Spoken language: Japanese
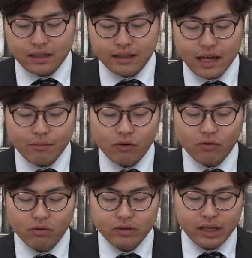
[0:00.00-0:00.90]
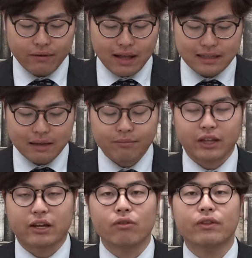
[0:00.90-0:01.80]
大問構成は全部
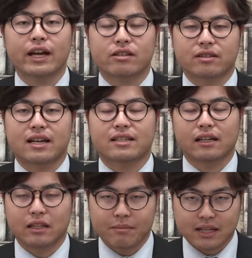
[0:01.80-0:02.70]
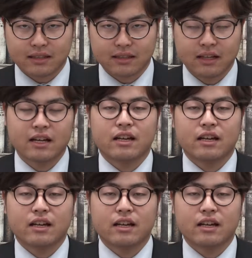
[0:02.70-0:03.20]
でよんだい出題されています。